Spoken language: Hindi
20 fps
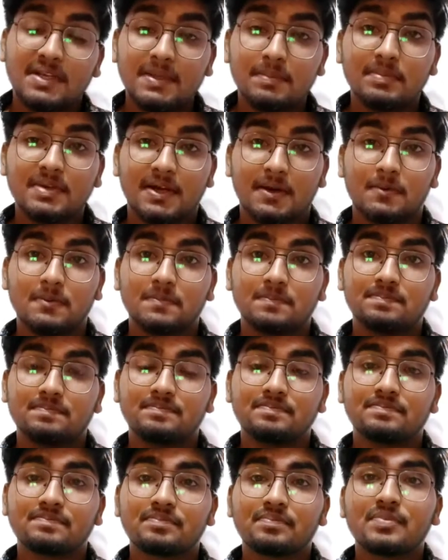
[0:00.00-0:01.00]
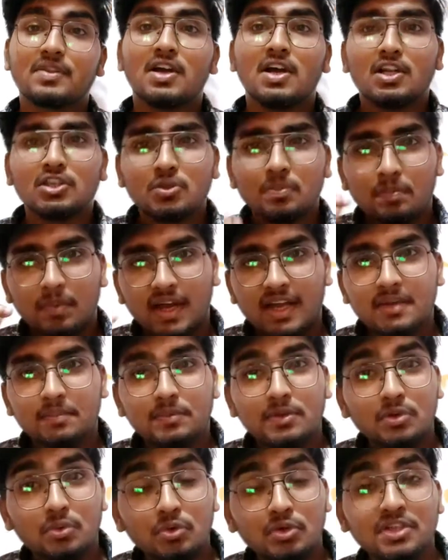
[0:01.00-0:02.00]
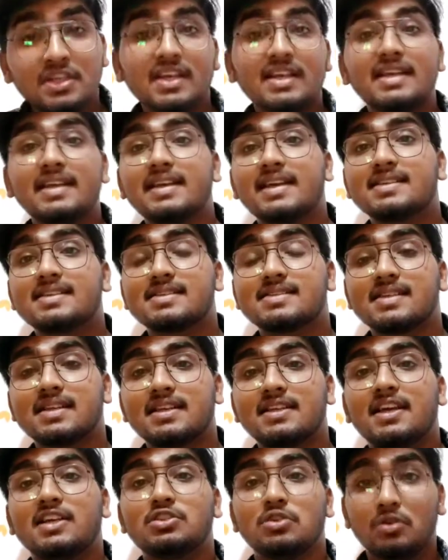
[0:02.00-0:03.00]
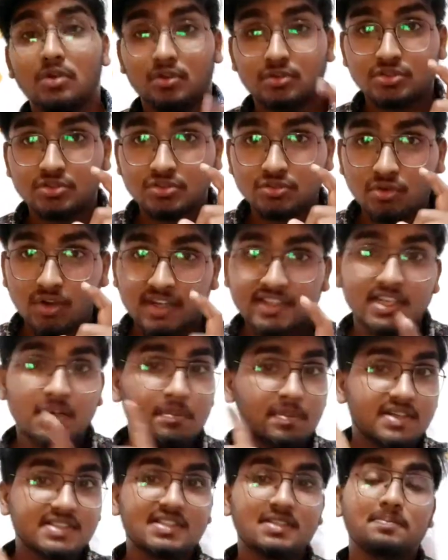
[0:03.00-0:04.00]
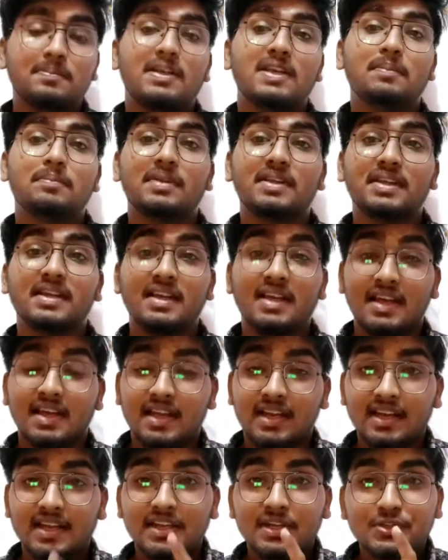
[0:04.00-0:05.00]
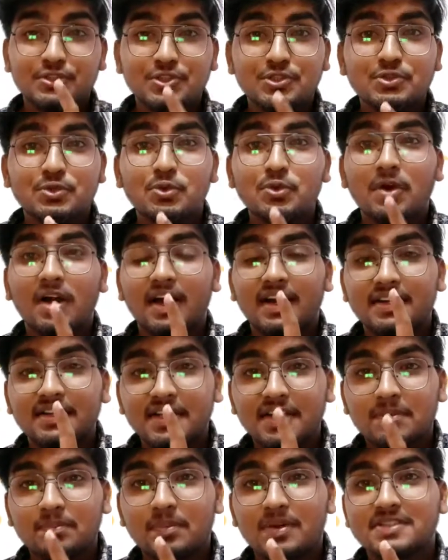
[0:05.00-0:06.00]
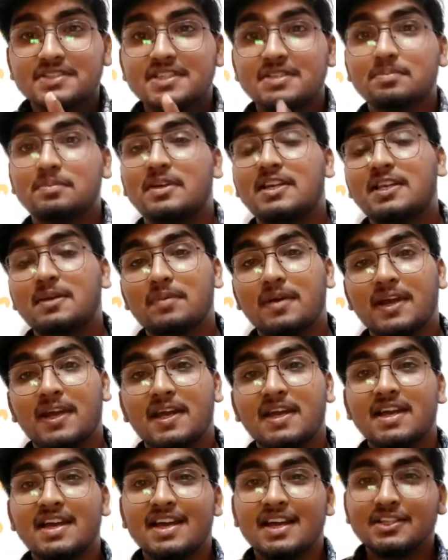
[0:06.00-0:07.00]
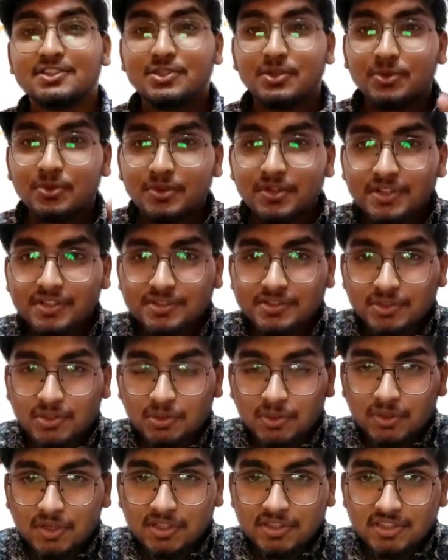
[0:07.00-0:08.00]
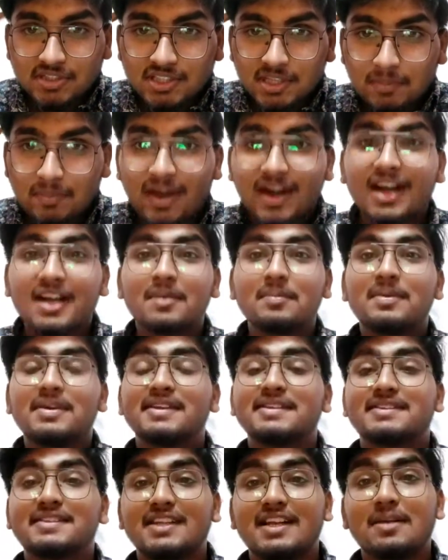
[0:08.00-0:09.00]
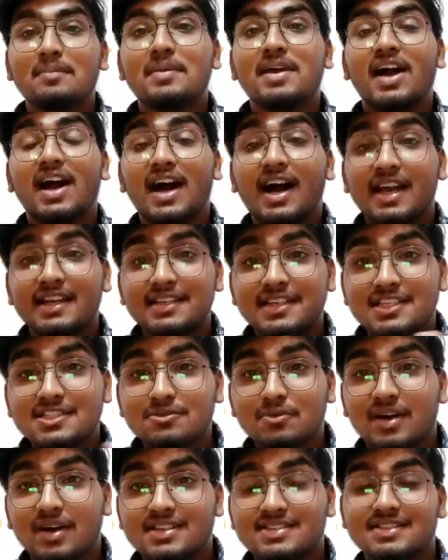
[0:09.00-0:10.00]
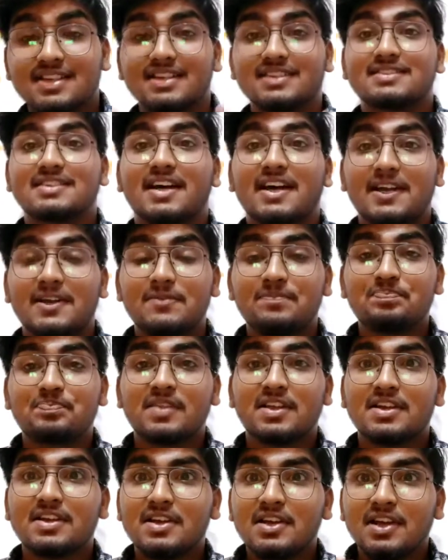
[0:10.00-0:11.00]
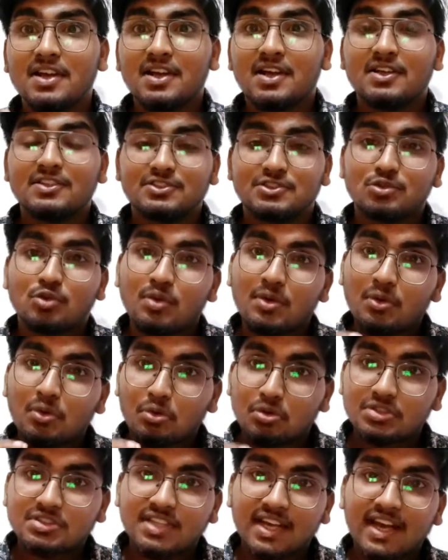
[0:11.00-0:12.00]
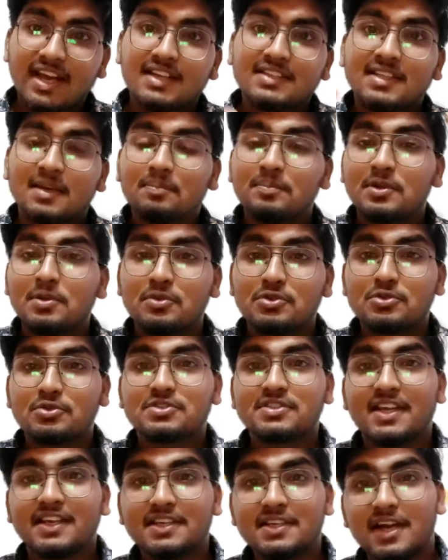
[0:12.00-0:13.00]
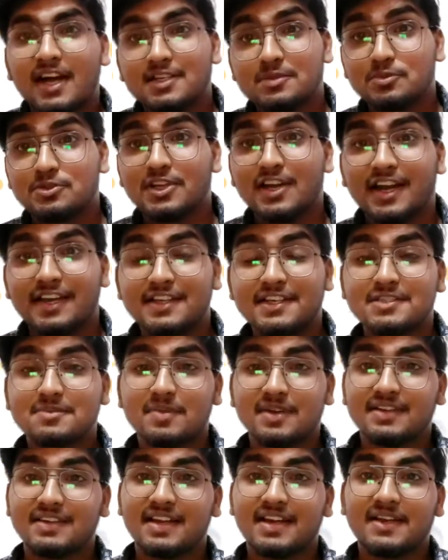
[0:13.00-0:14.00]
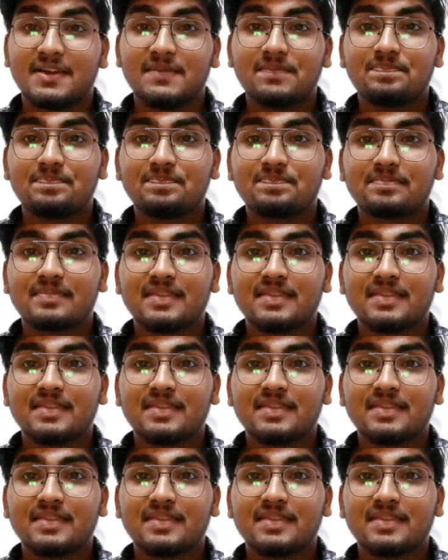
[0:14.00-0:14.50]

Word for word: बिलीव ना हो तो प्लान बी उनके लिए नेसेसरी है जो जिनको 100 परसेंट बिलीव नहीं है लेकिन जिनको 100 परसेंट बिलीव है जिनों के जिन्हों के दिमाग में दिल में आई वास करता है सुबह तो उठता है तब भी वो सोचता है कि आज मुझे आई बनना है